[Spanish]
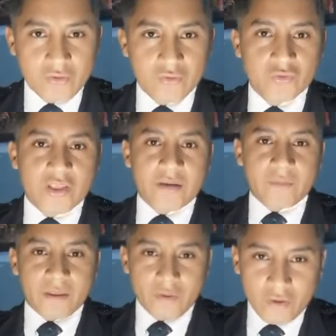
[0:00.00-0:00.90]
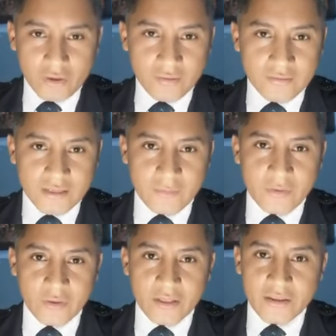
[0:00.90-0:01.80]
su servidor,
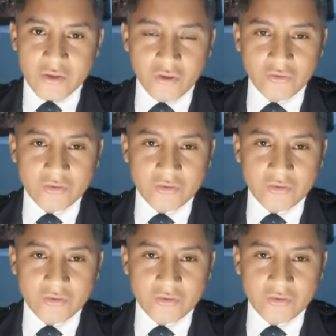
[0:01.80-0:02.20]
servidor de Dios,